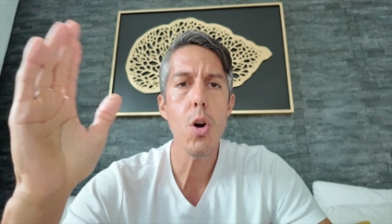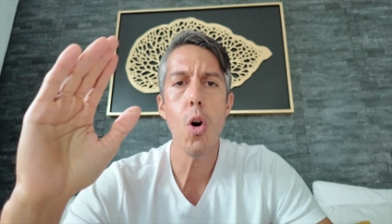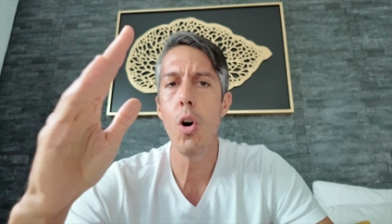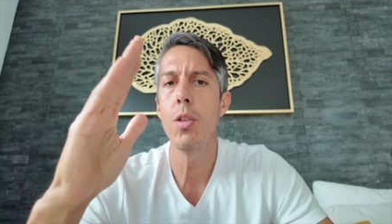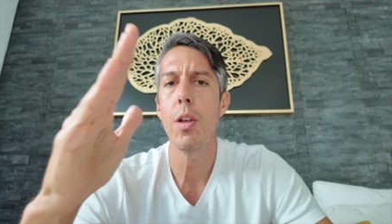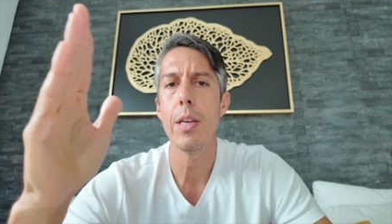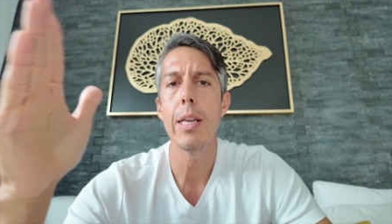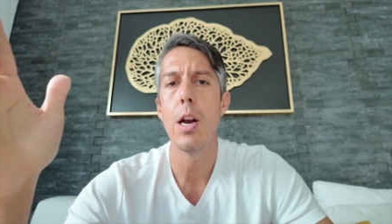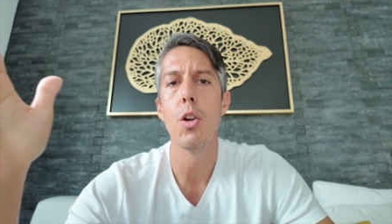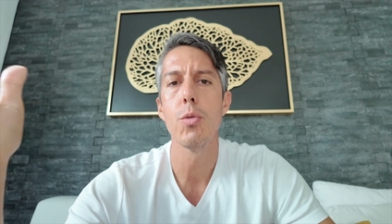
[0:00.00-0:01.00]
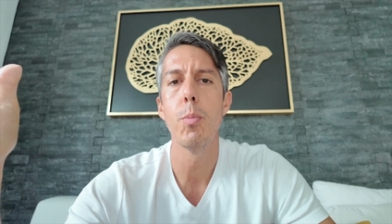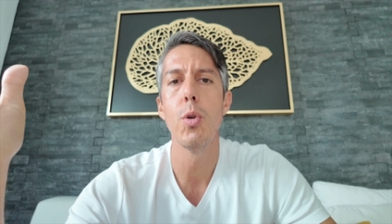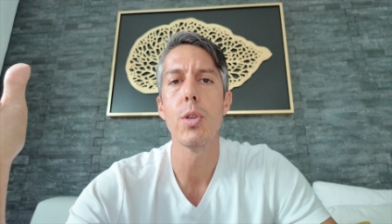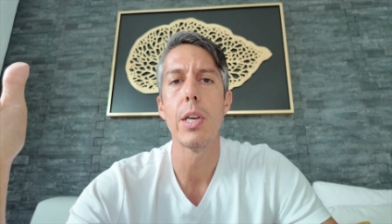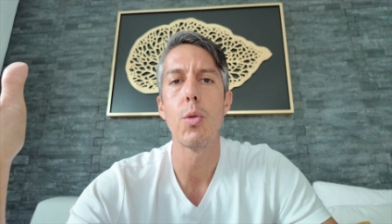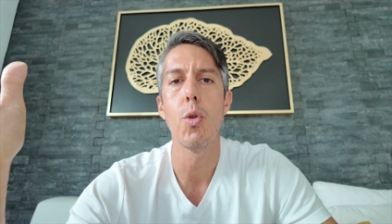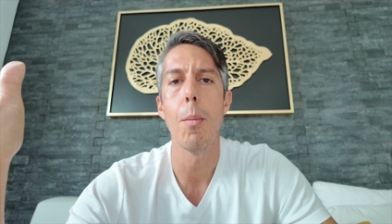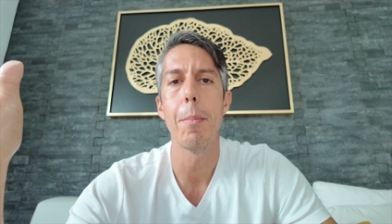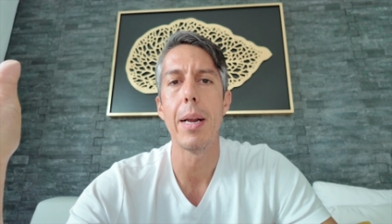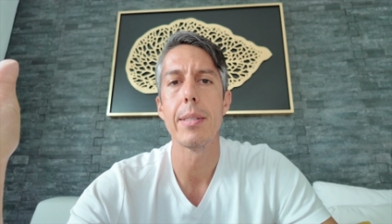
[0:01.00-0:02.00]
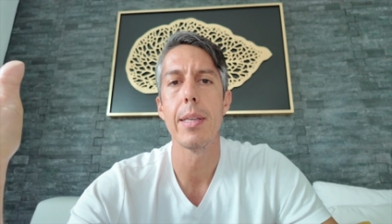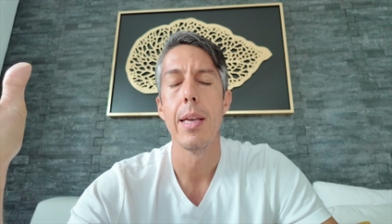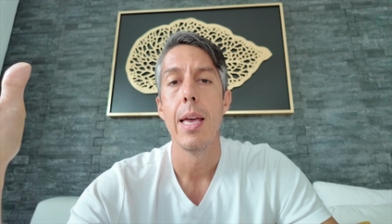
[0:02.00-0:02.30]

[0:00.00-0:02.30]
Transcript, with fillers: con los puros que tú compraste.